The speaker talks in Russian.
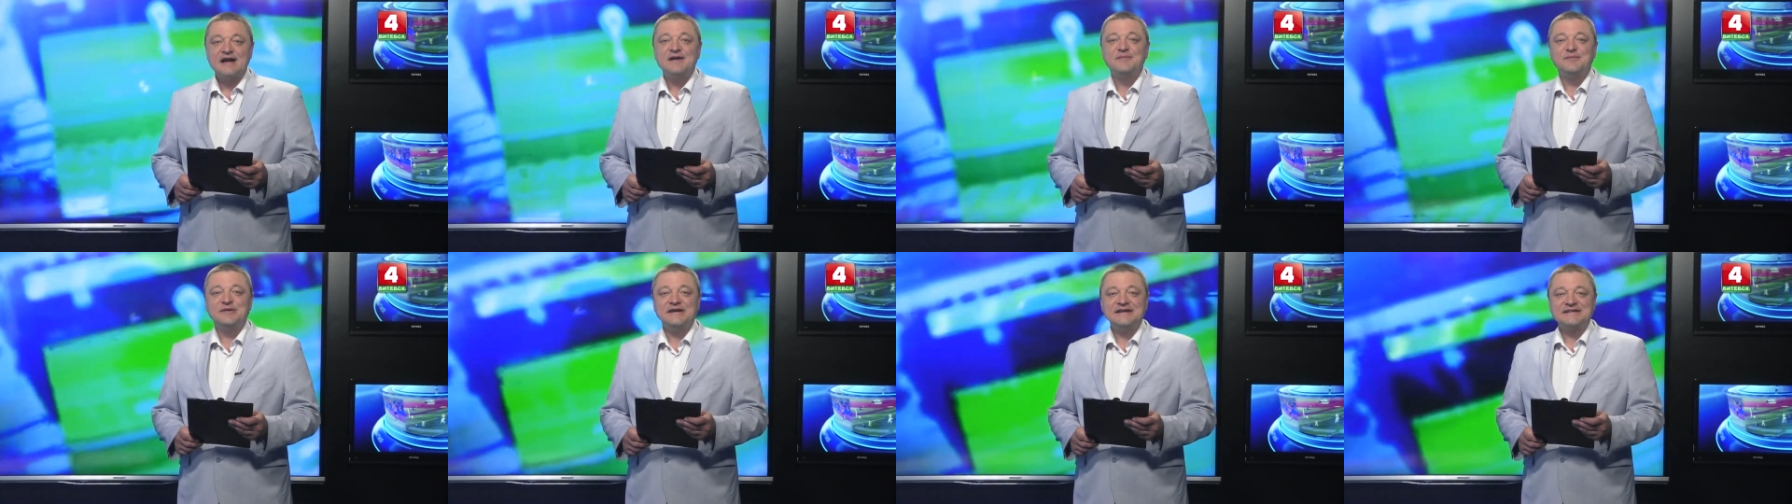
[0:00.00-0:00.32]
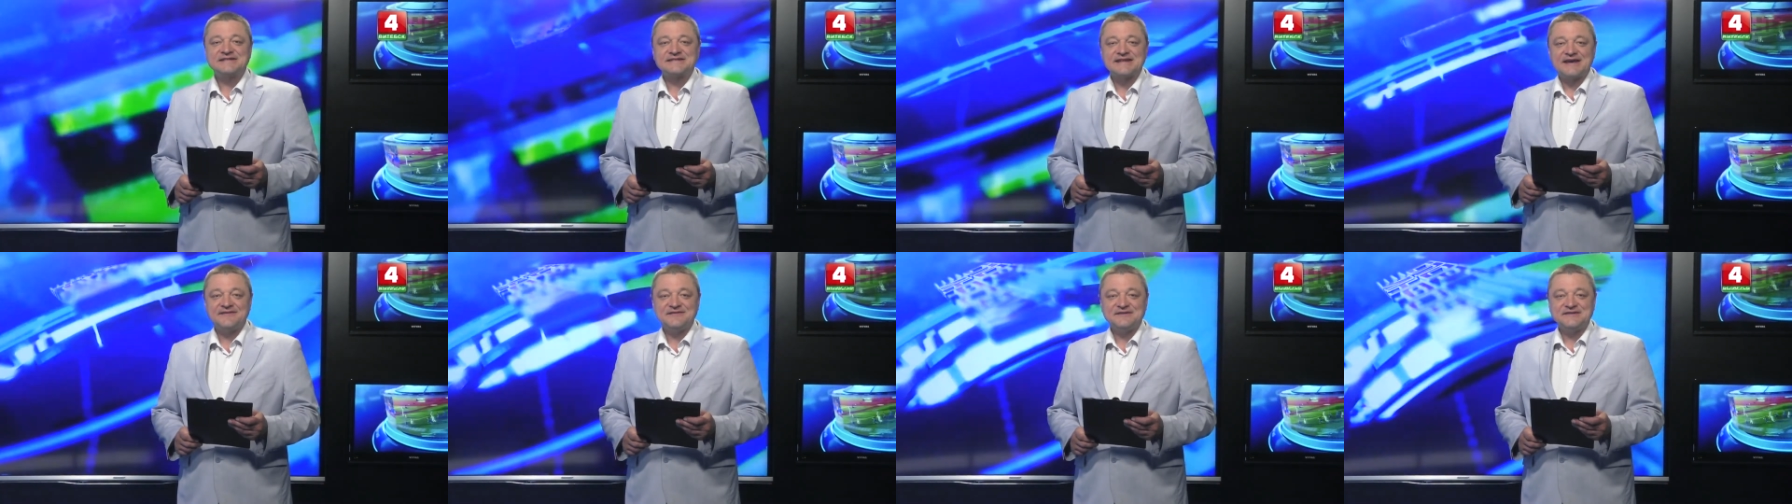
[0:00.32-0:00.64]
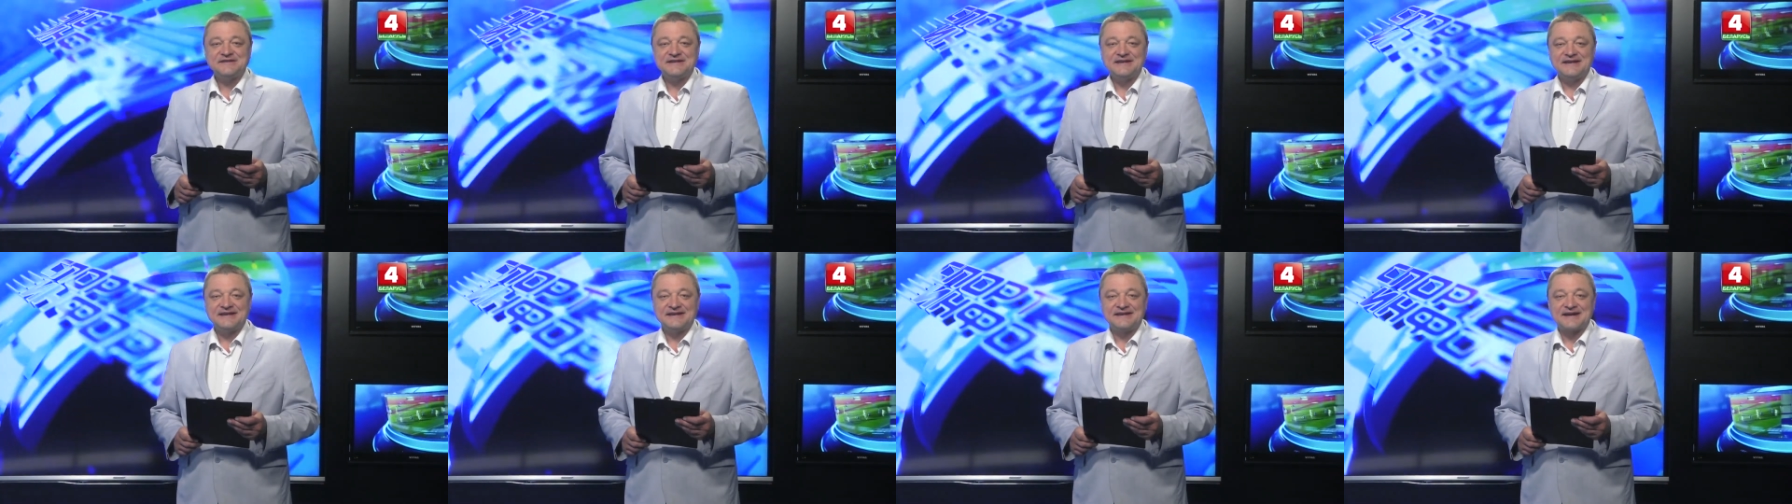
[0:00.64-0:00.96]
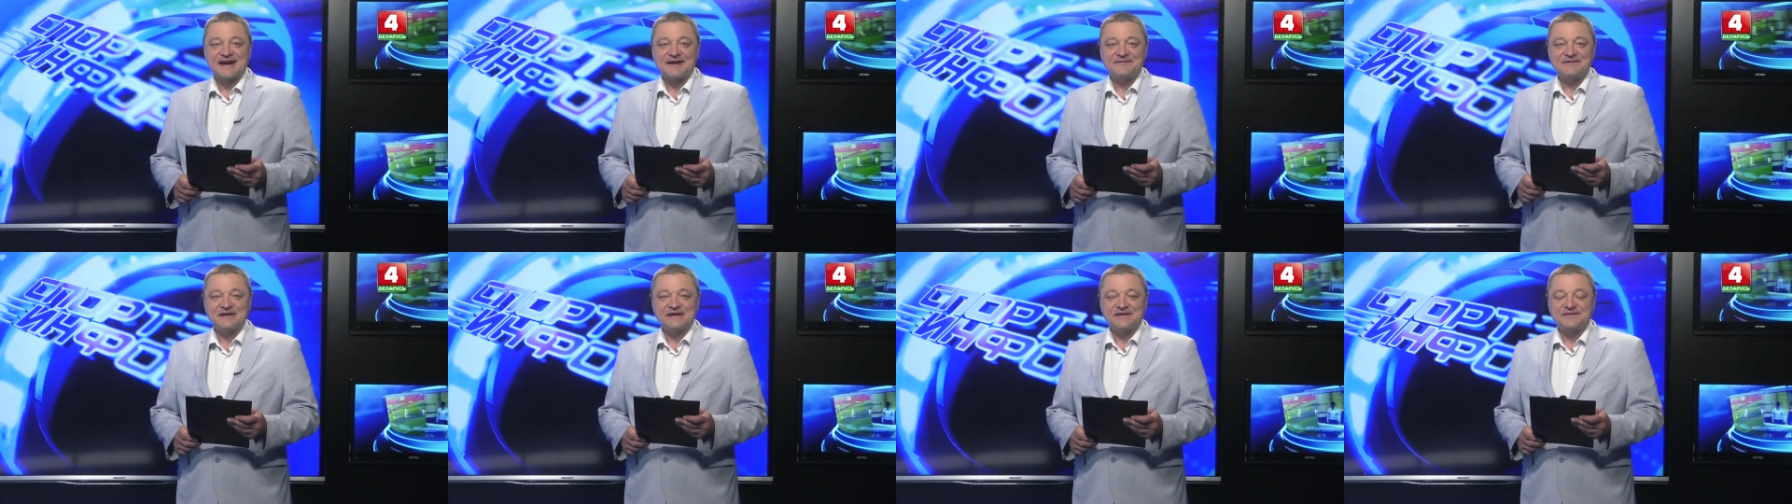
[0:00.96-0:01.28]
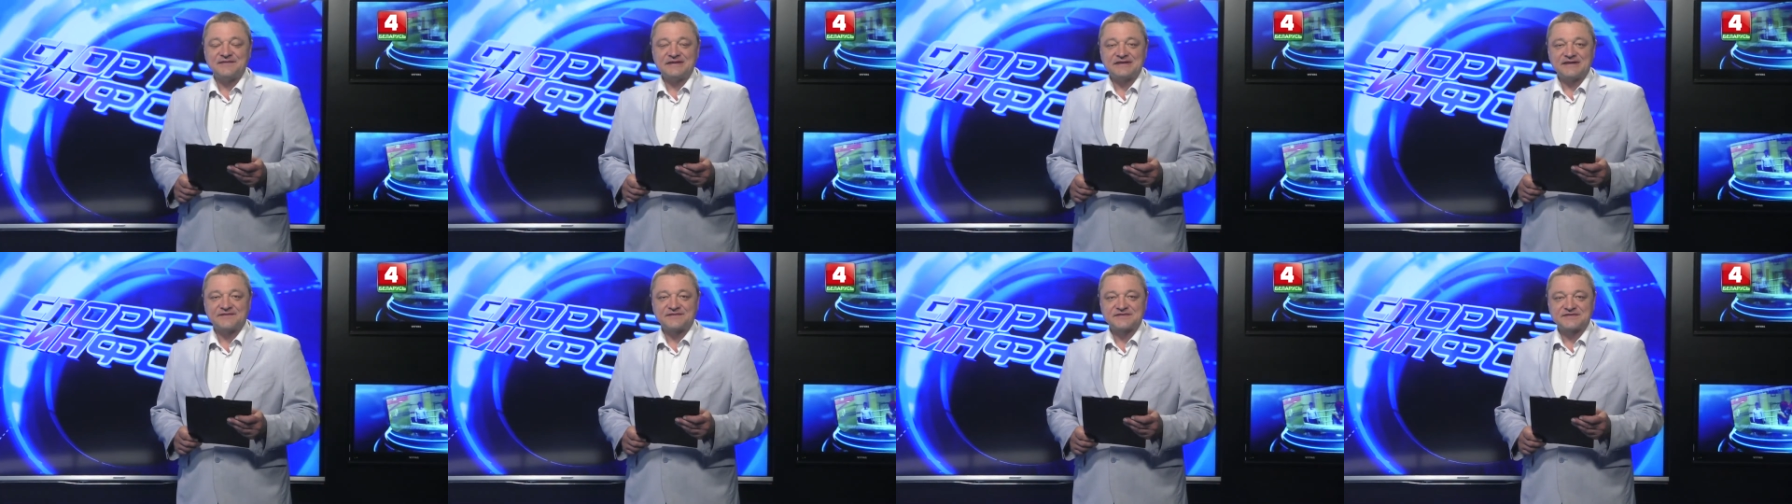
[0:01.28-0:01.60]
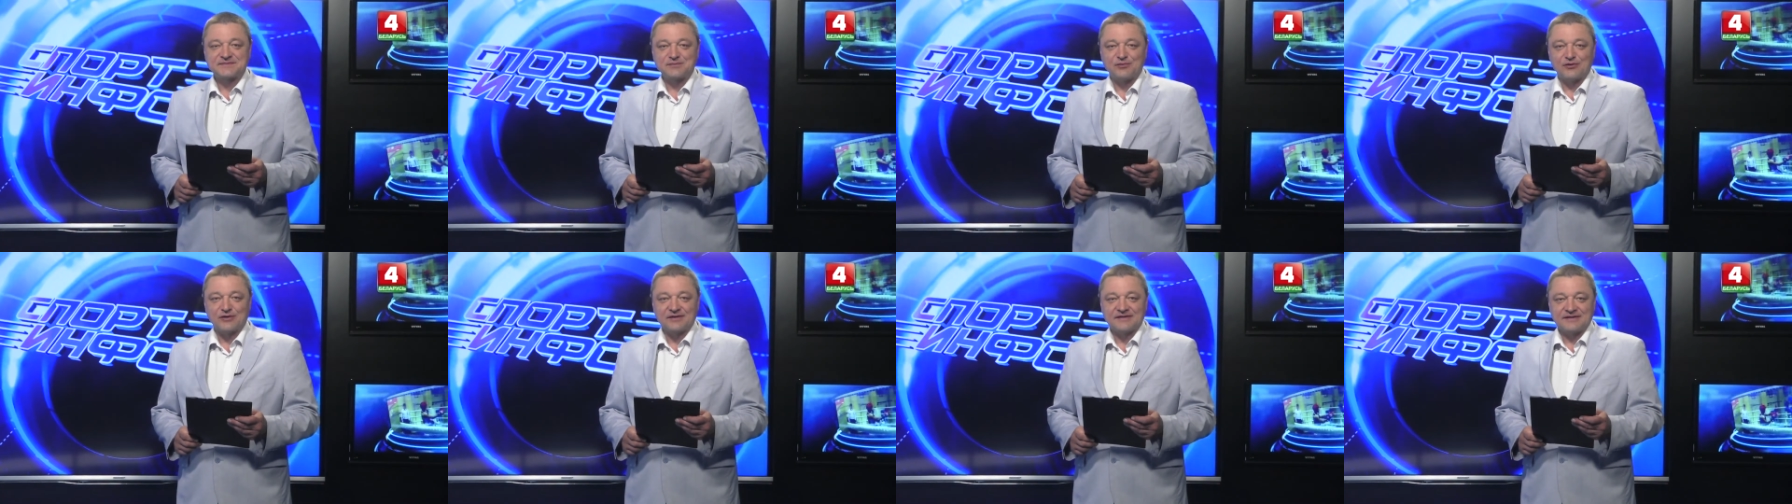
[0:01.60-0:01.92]
Представители игровых видов
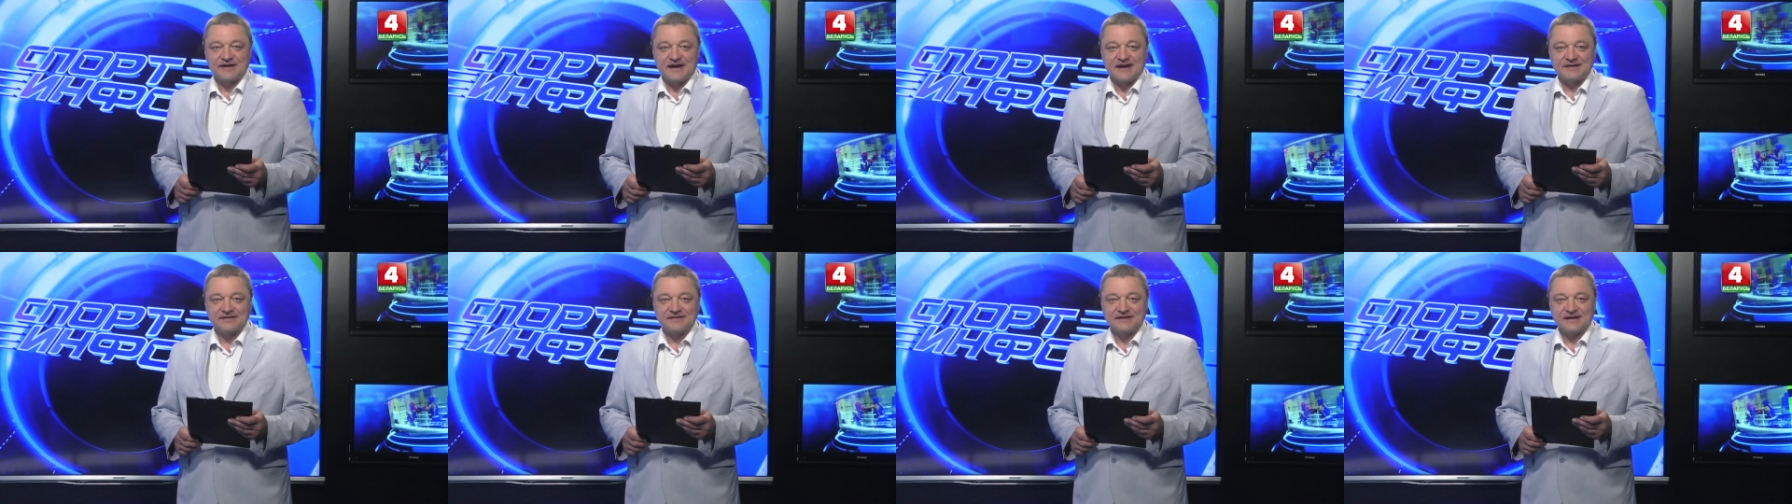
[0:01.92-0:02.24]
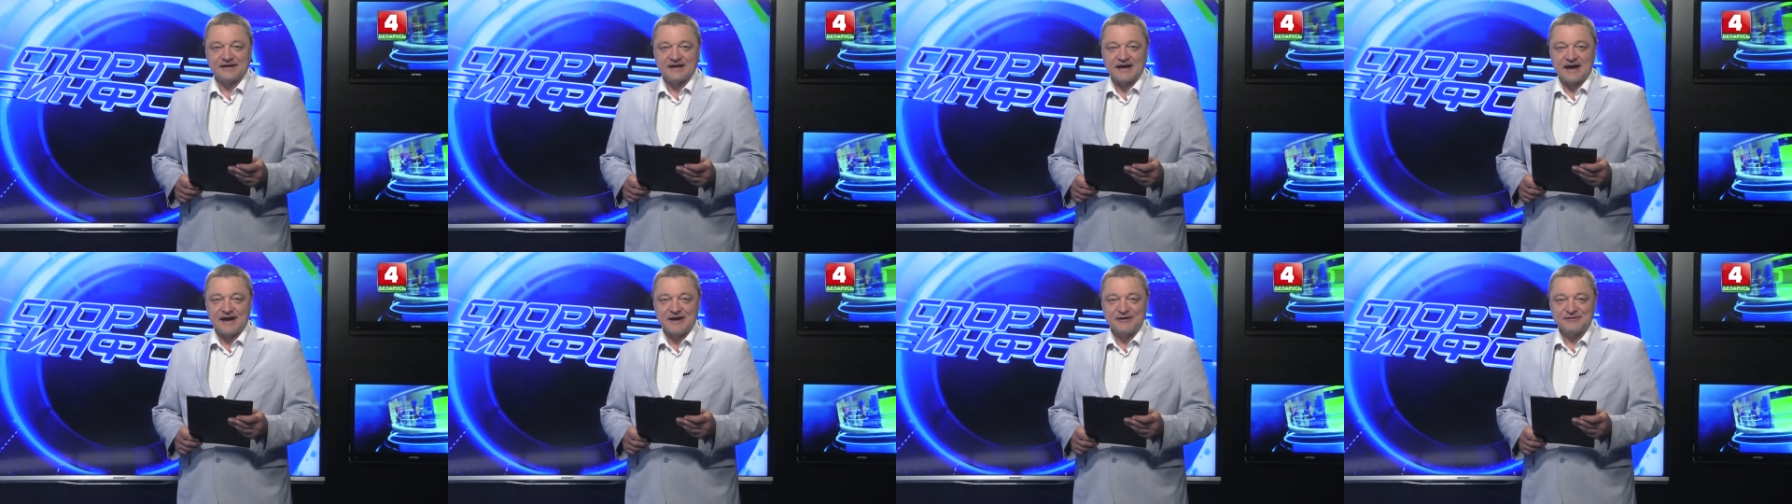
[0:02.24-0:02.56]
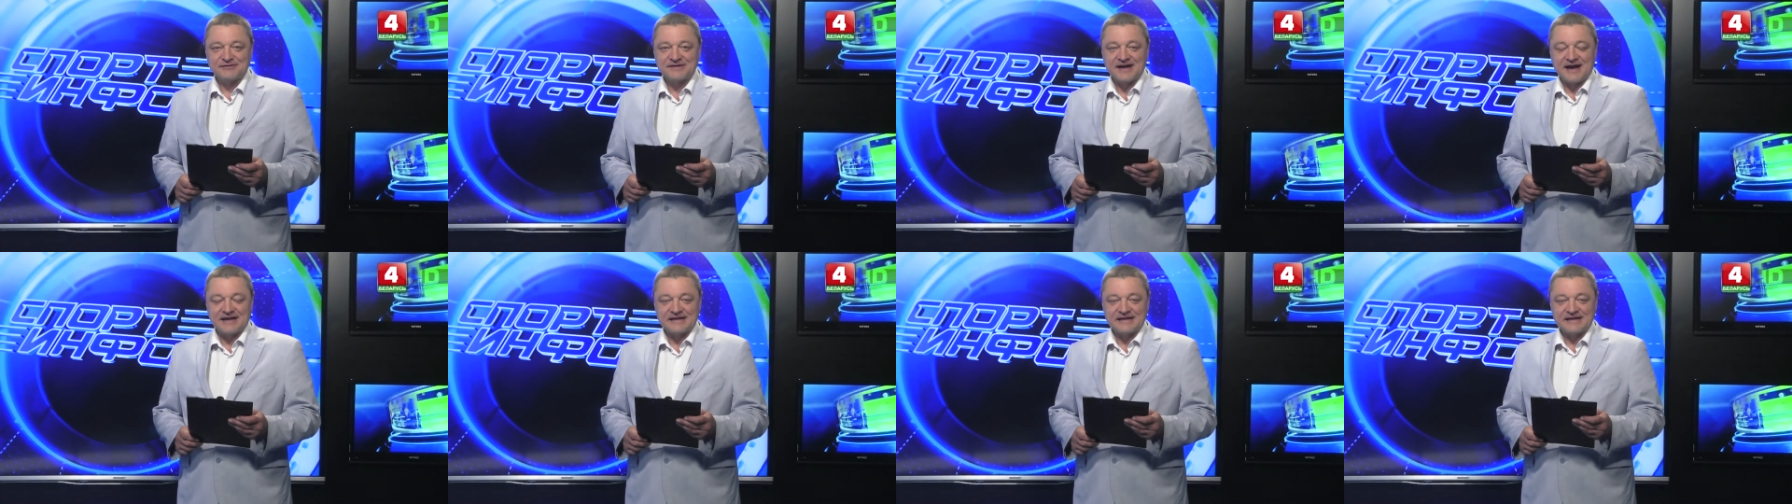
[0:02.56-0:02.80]
спорта отдыхают,